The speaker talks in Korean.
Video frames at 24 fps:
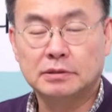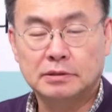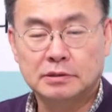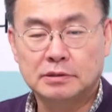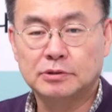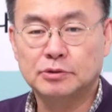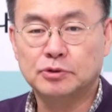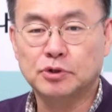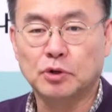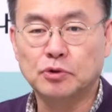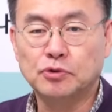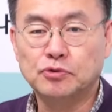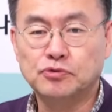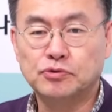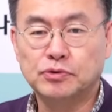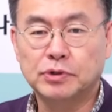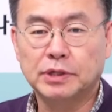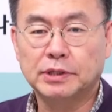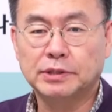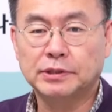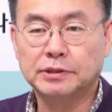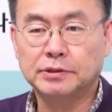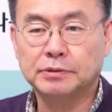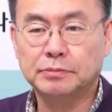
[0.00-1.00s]
그
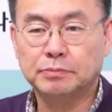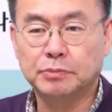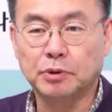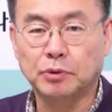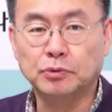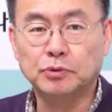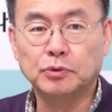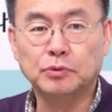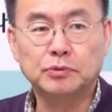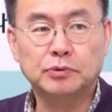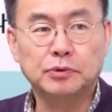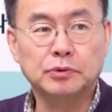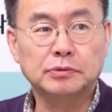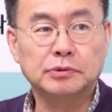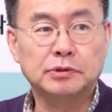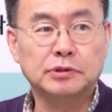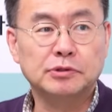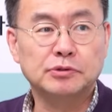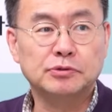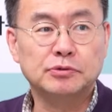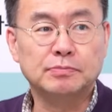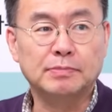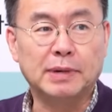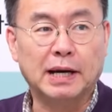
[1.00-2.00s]
전주에는 변동성들이
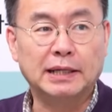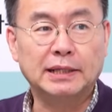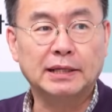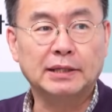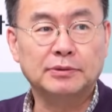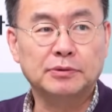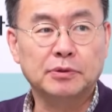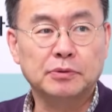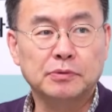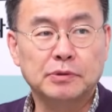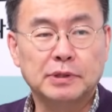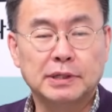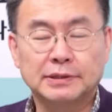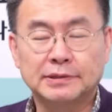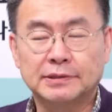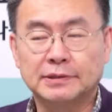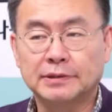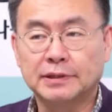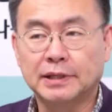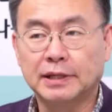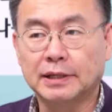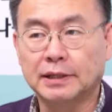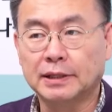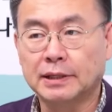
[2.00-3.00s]
좀 많았던 것
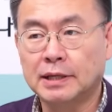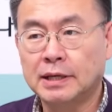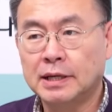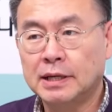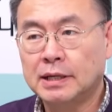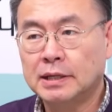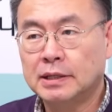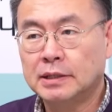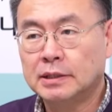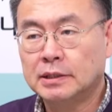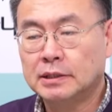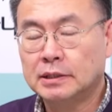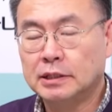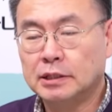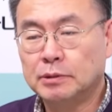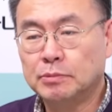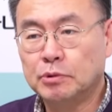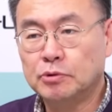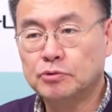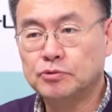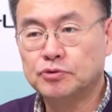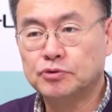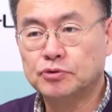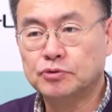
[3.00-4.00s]
같은데
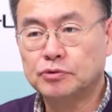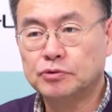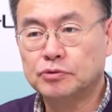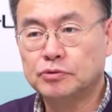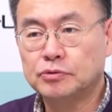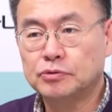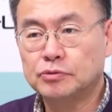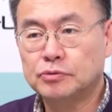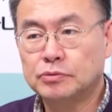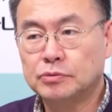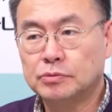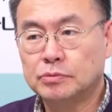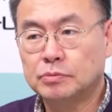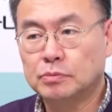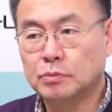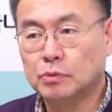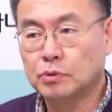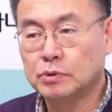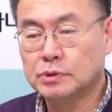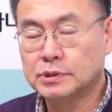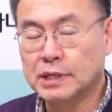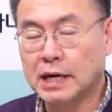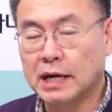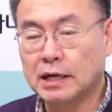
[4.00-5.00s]
이번 주는
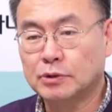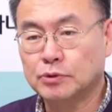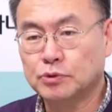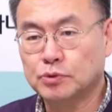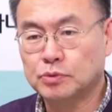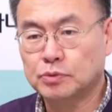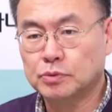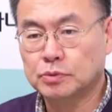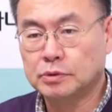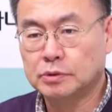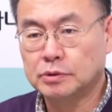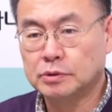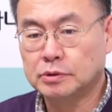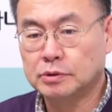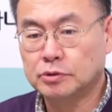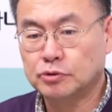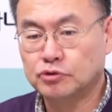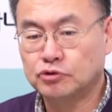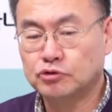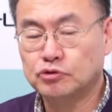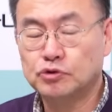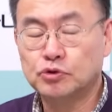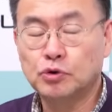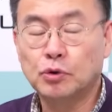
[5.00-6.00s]
뭐장
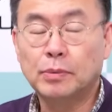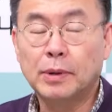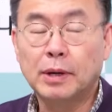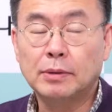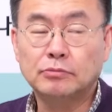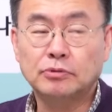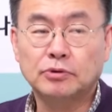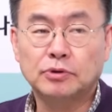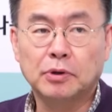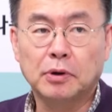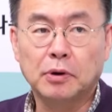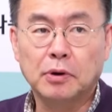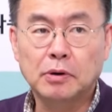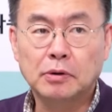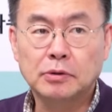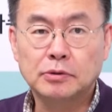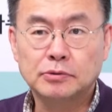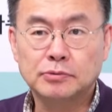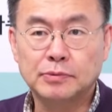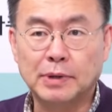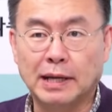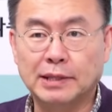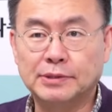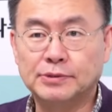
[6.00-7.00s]
그주 초반부터
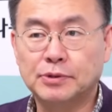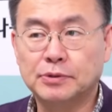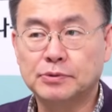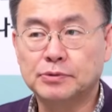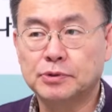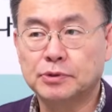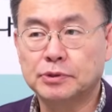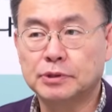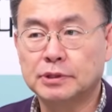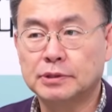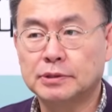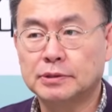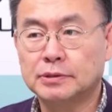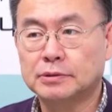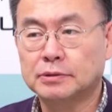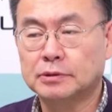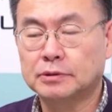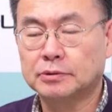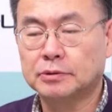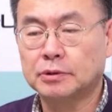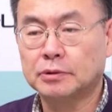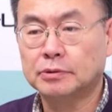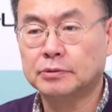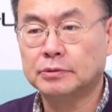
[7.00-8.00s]
좀 안정적인
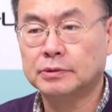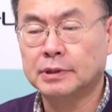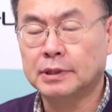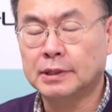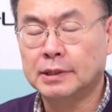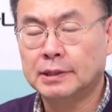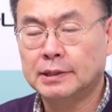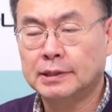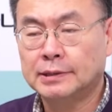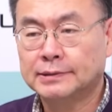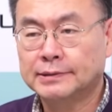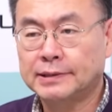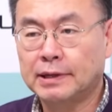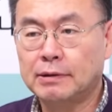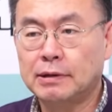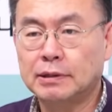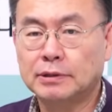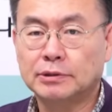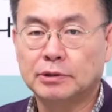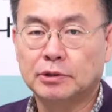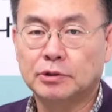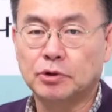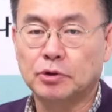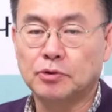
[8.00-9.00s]
그런
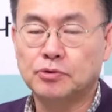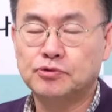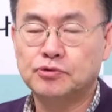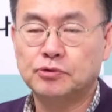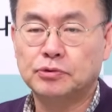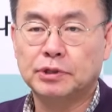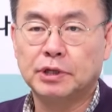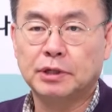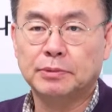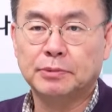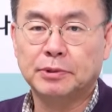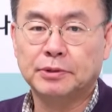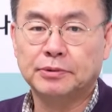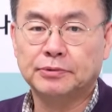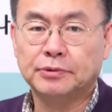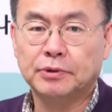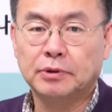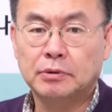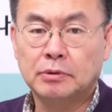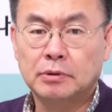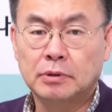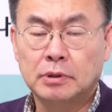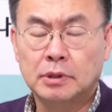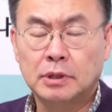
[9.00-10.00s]
상황들이
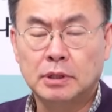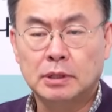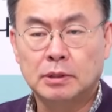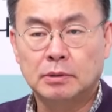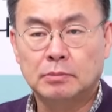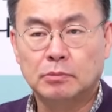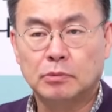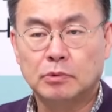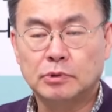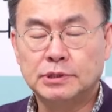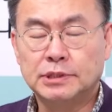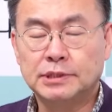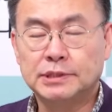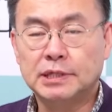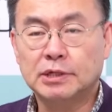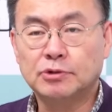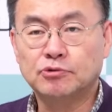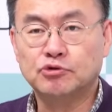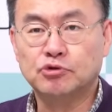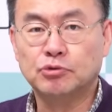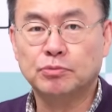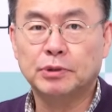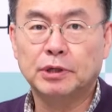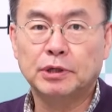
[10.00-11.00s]
연출되면서 뭐 시장
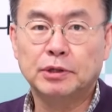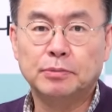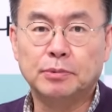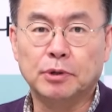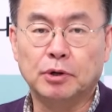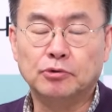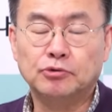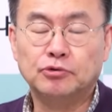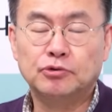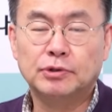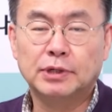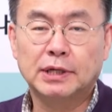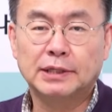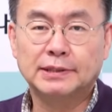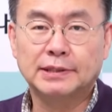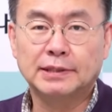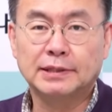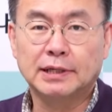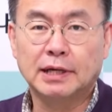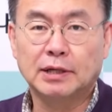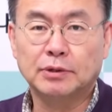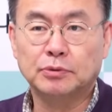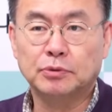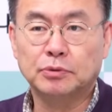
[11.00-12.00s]
주변의
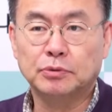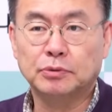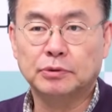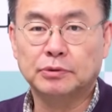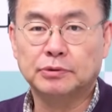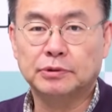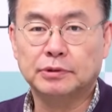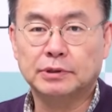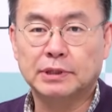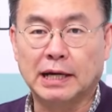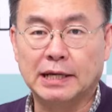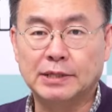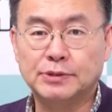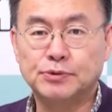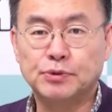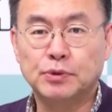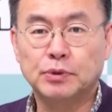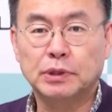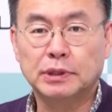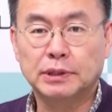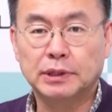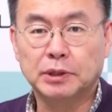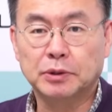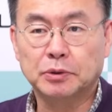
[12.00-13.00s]
변수라든가 이런 것들이
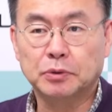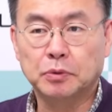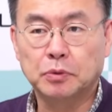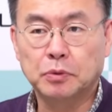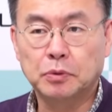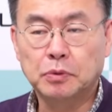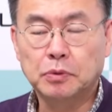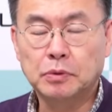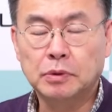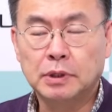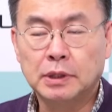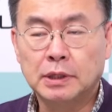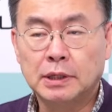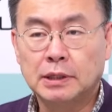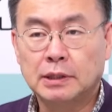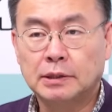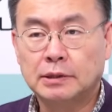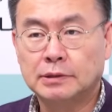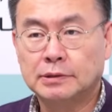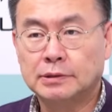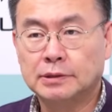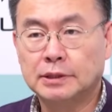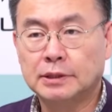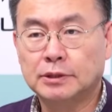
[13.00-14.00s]
안정화됐고
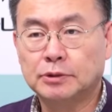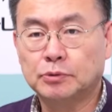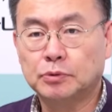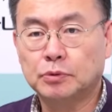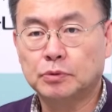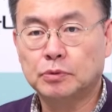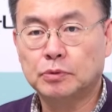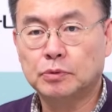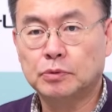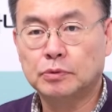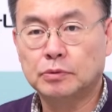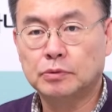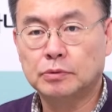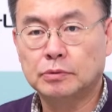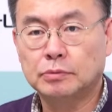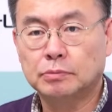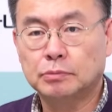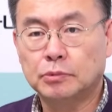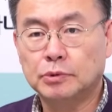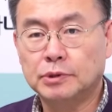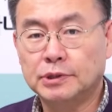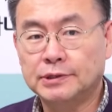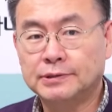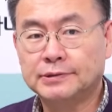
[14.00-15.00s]
특히 또
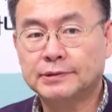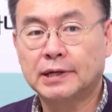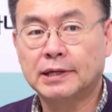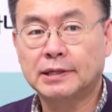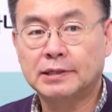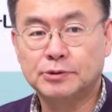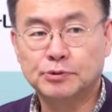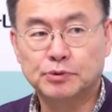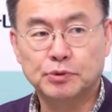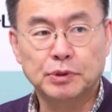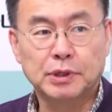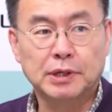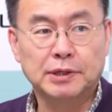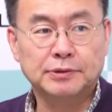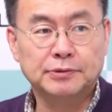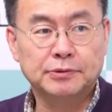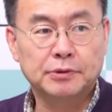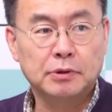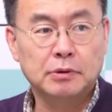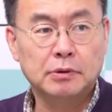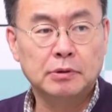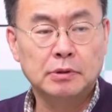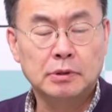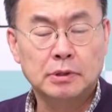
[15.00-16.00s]
뭐 이스라엘
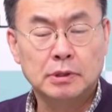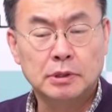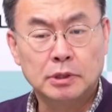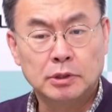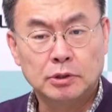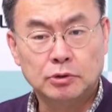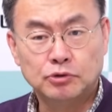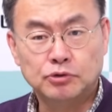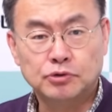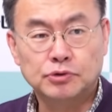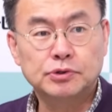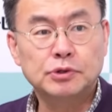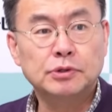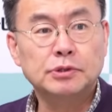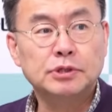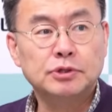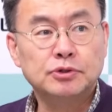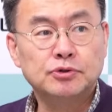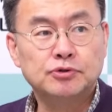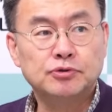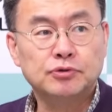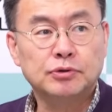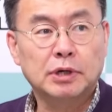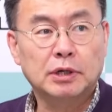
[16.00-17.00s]
쪽에서 휴전
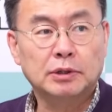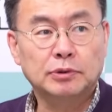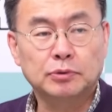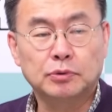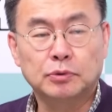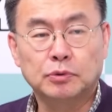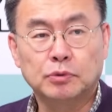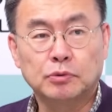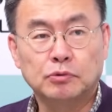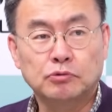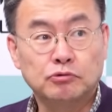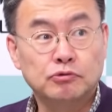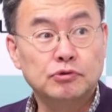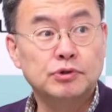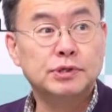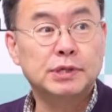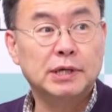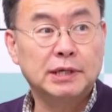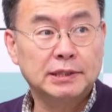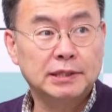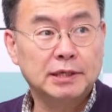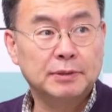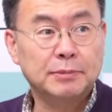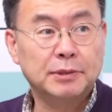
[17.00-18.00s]
이슈가 또
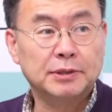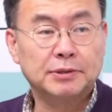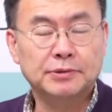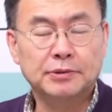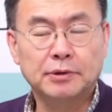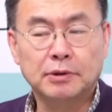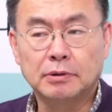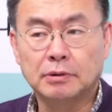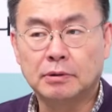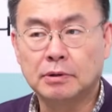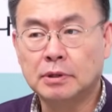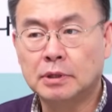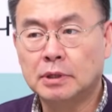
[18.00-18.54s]
구체화되면서